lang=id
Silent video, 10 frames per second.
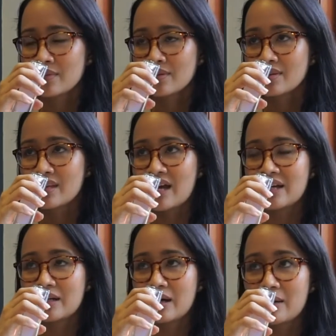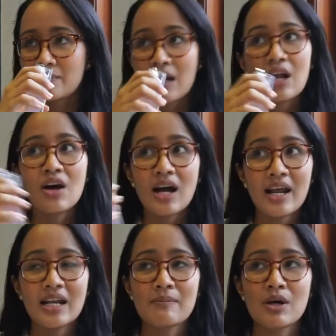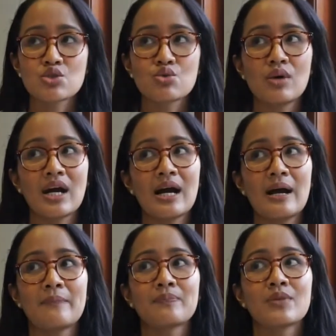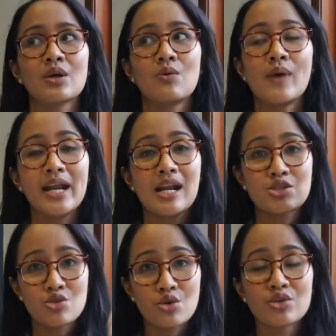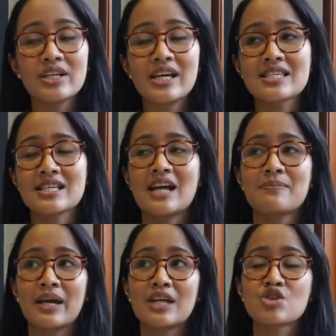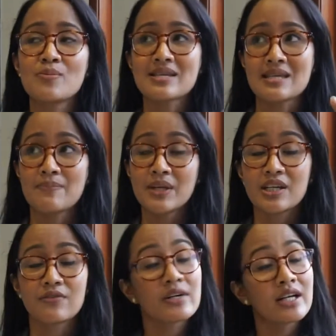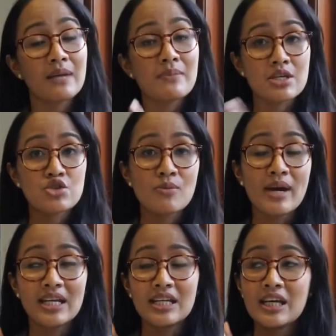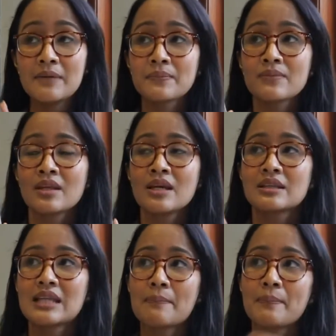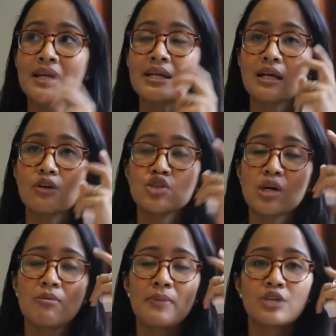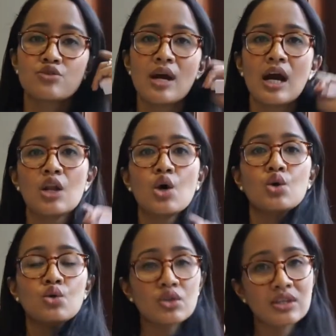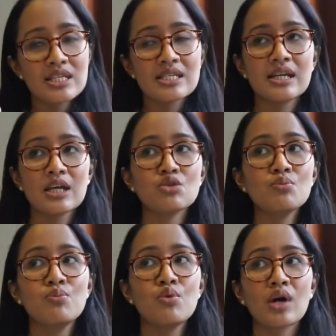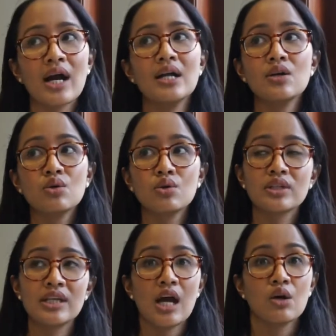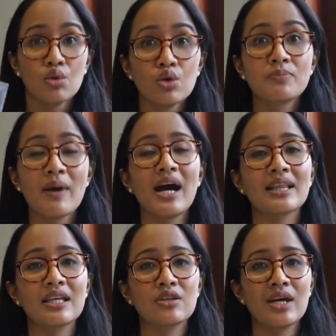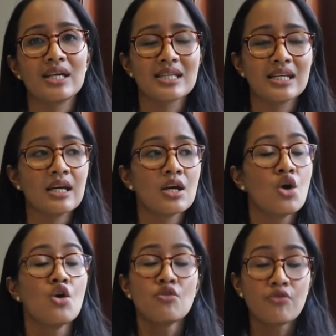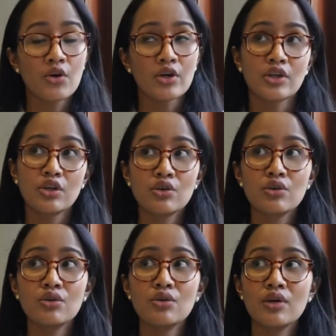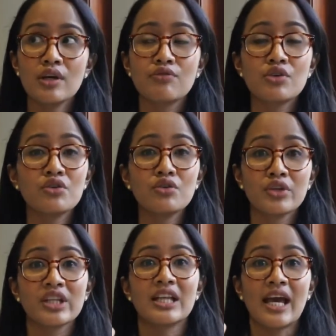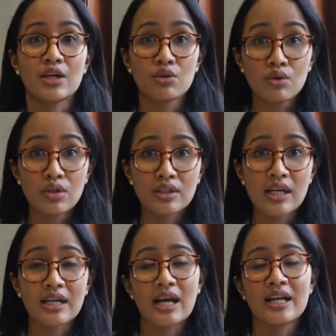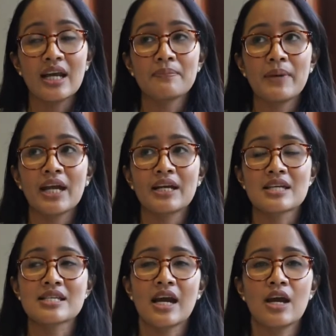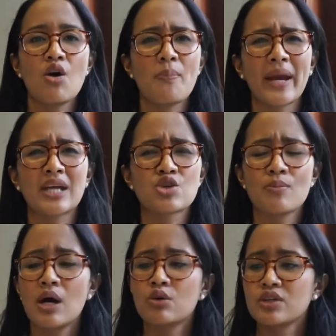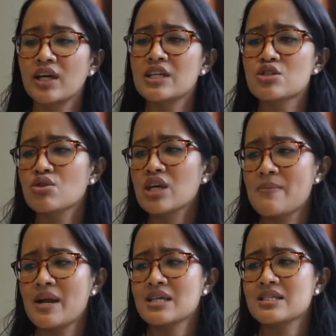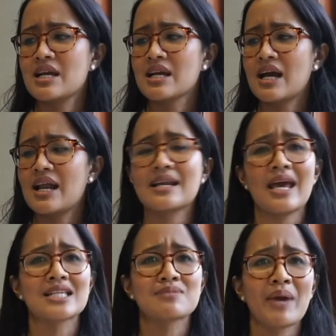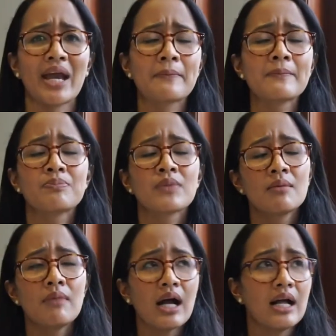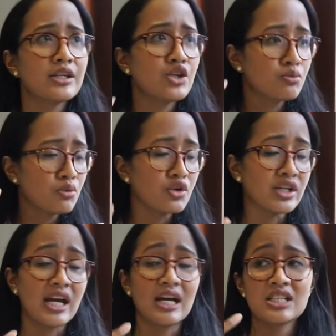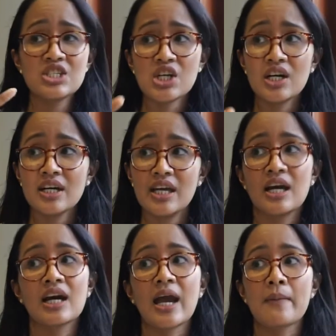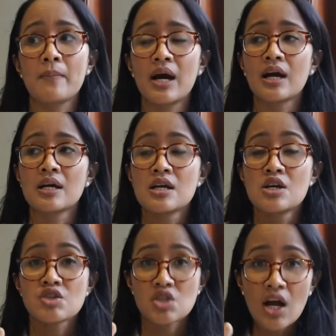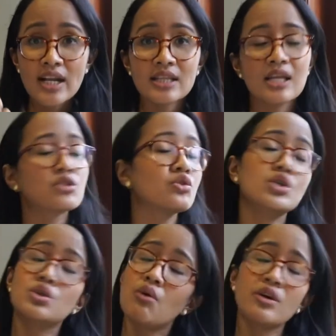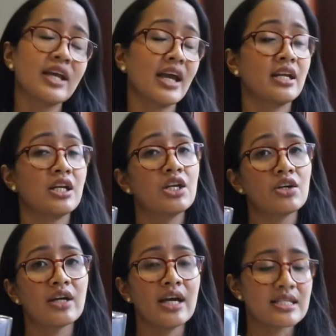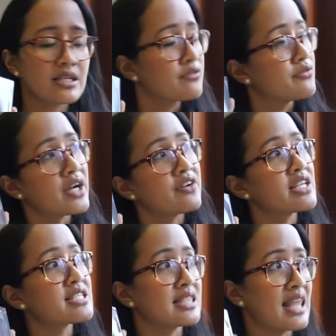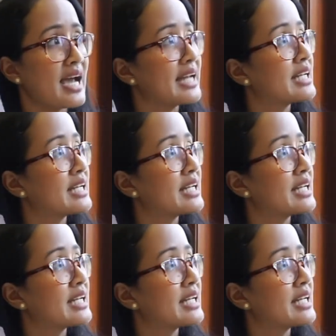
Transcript: Dan um, kalau kalian emang suka wangi Narciso Rodriguez, kalian pengen coba something different, kalian bisa coba ini. Tapi dan aku juga mau bilang juga kalau oud di sini itu bukan oud yang oud banget gitu ya. Jadi for you if you really like oud dan kalian pengen ngerasa kayak oh pengen coba oudnya di situ gimana sih dan kalian expect bakal nyium oud yang kenceng yang emang solid gitu you won't get it here it's a very slight